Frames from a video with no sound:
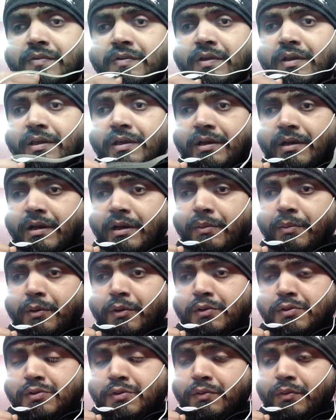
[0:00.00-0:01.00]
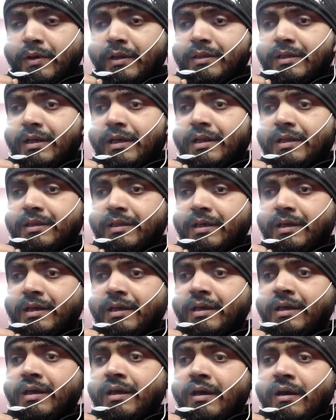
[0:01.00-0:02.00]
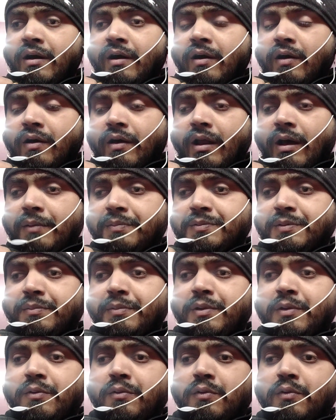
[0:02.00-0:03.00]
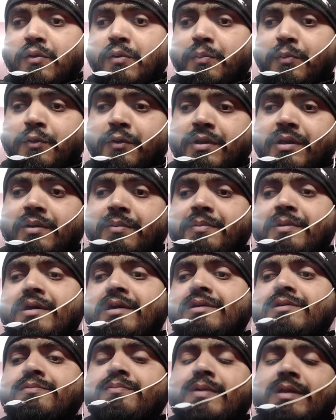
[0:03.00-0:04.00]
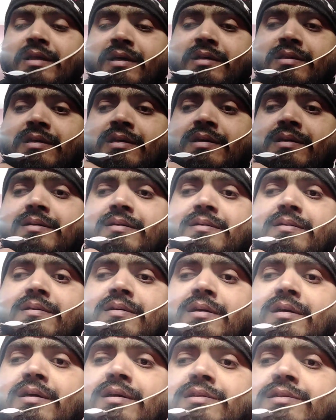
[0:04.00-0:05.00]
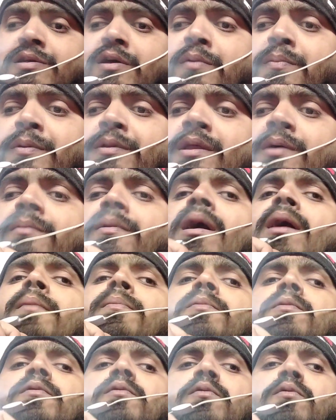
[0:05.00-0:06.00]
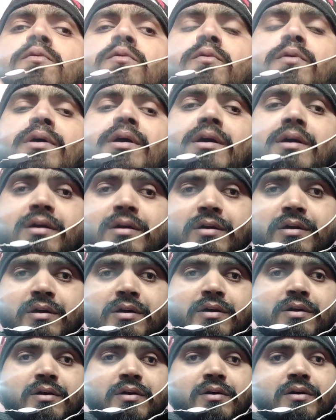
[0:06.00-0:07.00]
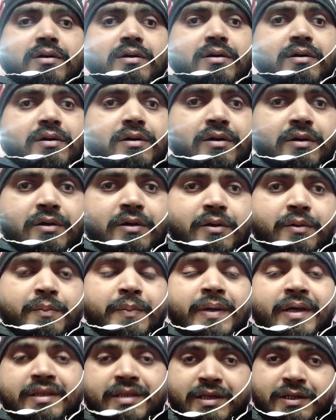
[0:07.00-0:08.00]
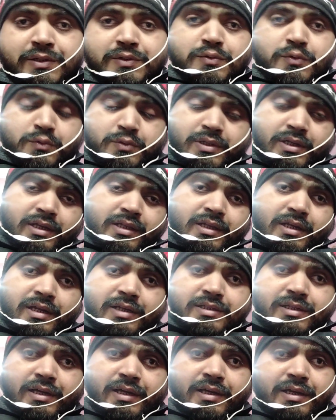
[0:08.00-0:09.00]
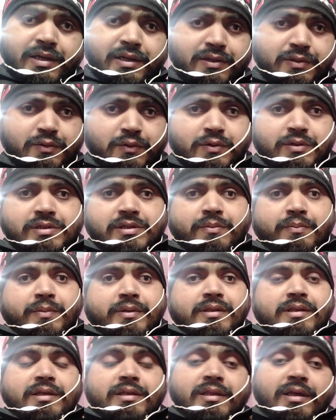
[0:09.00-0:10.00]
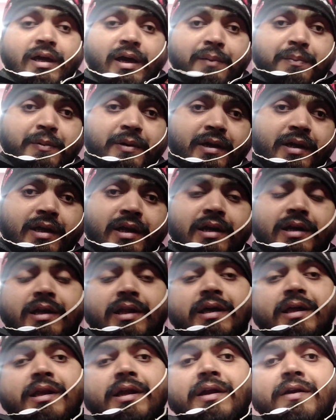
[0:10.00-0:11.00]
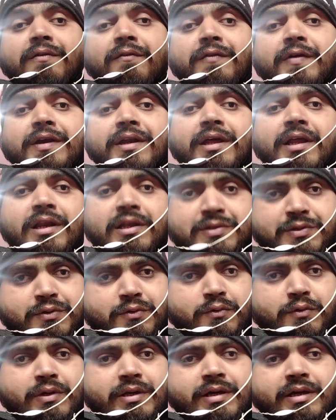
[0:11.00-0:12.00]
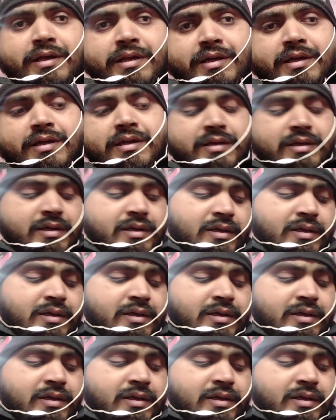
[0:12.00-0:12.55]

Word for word: चलिए खबर को शुरुआत कर लेते हैं और आप सभी लोगों को पूरी अपडेट्स बताते हैं सर्वप्रथम आप लोगों को एक बेहतरीन सूचना देना चाहेंगे जो कि संबंधित है आपके एल ग्रेड वेटिंग लिस्ट को लेकर के